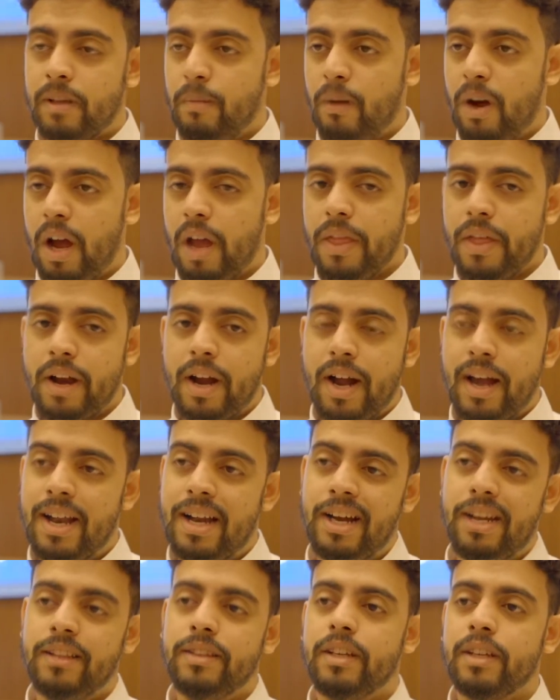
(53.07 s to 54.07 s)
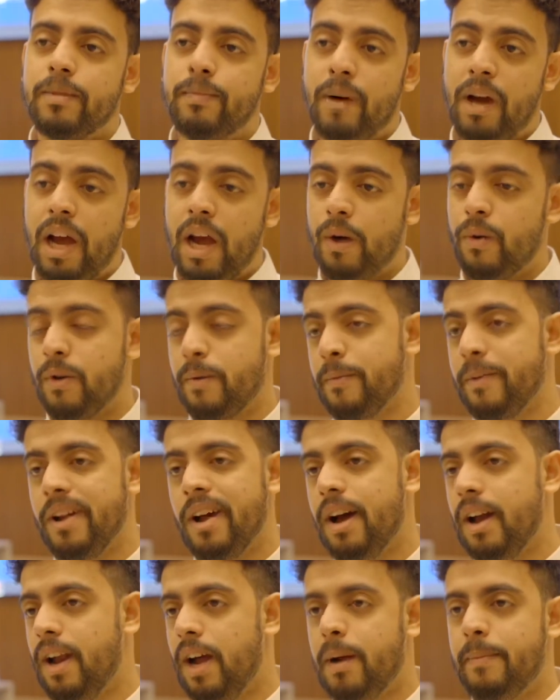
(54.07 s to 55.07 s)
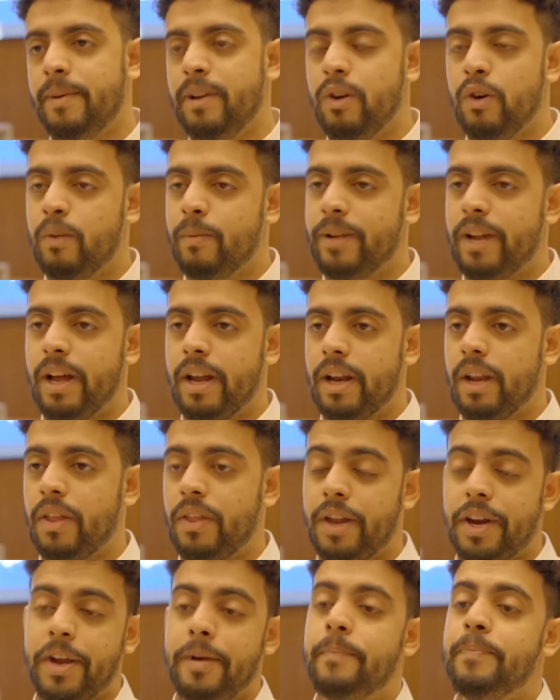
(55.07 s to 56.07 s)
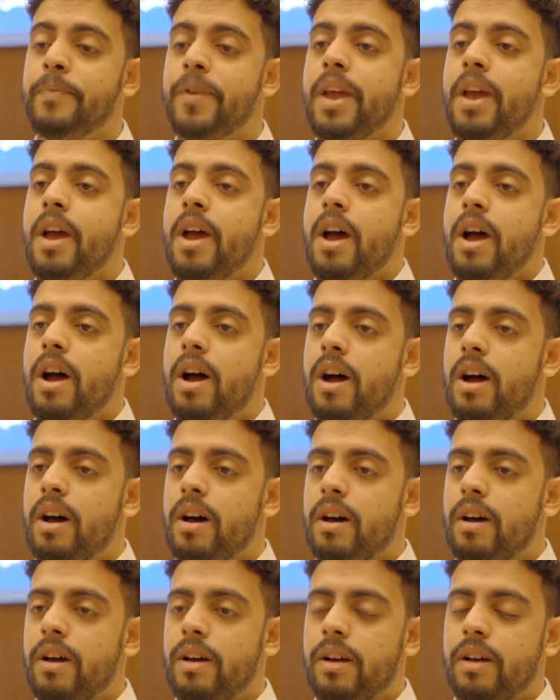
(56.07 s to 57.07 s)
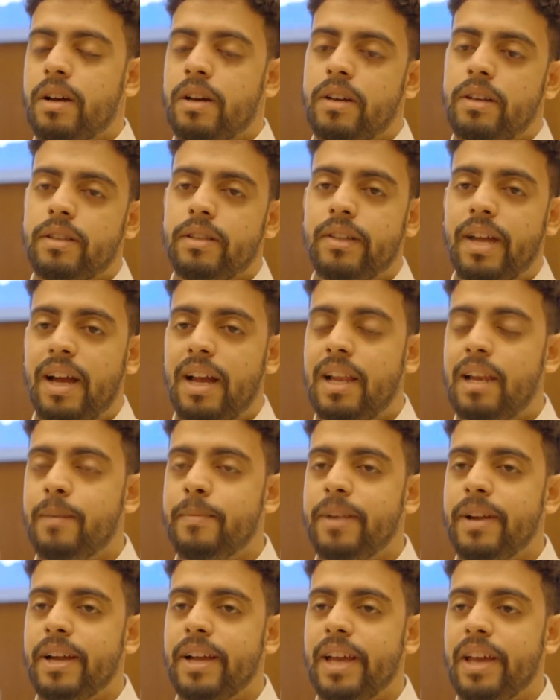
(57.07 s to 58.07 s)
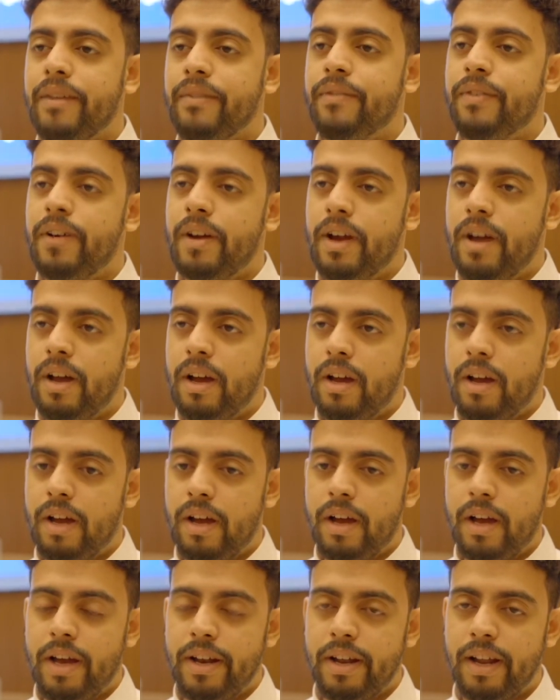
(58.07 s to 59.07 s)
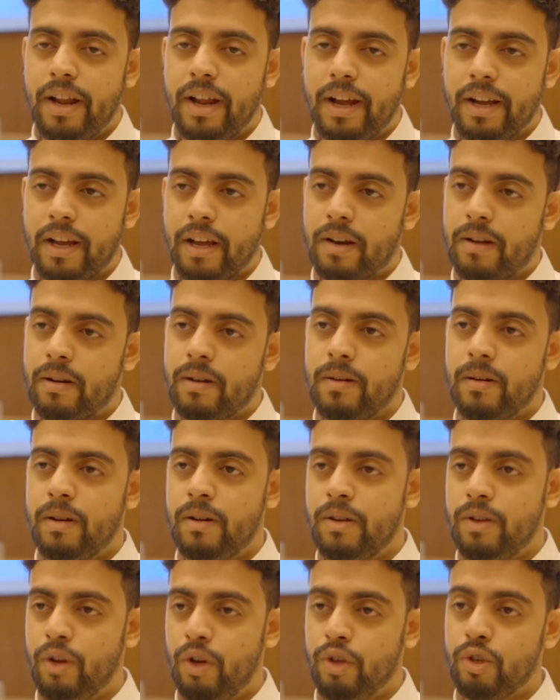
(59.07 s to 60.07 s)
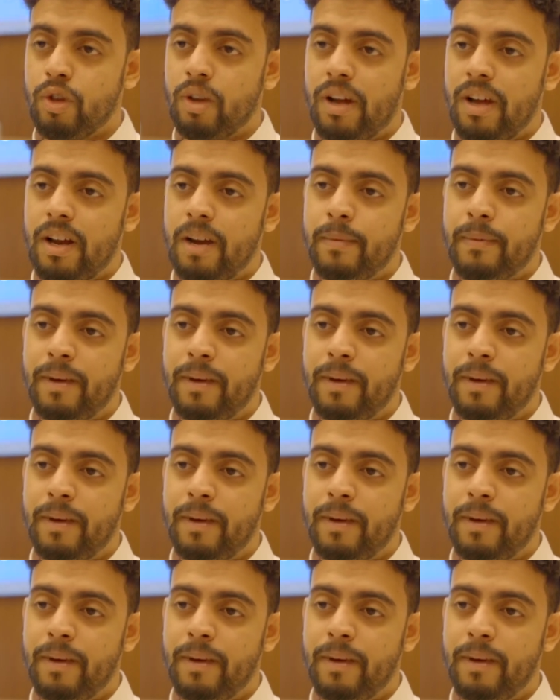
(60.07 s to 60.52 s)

المحاضرة على عدة محاور منها العملي ومنها النظري آه، تعلمنا كيف أن الهكر يحصل على